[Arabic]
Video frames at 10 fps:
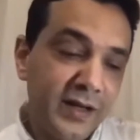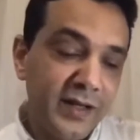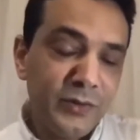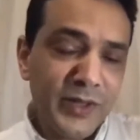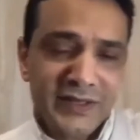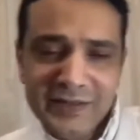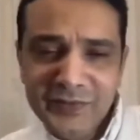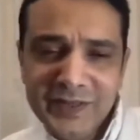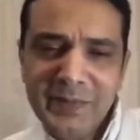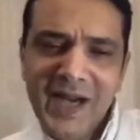اه
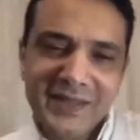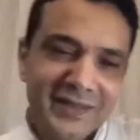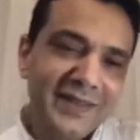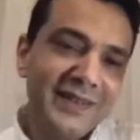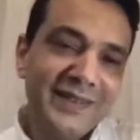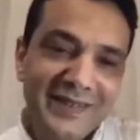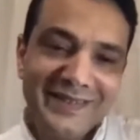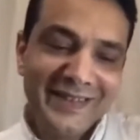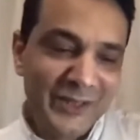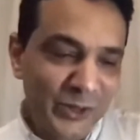دلوقتي في بعض
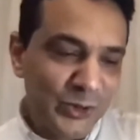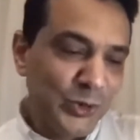ال...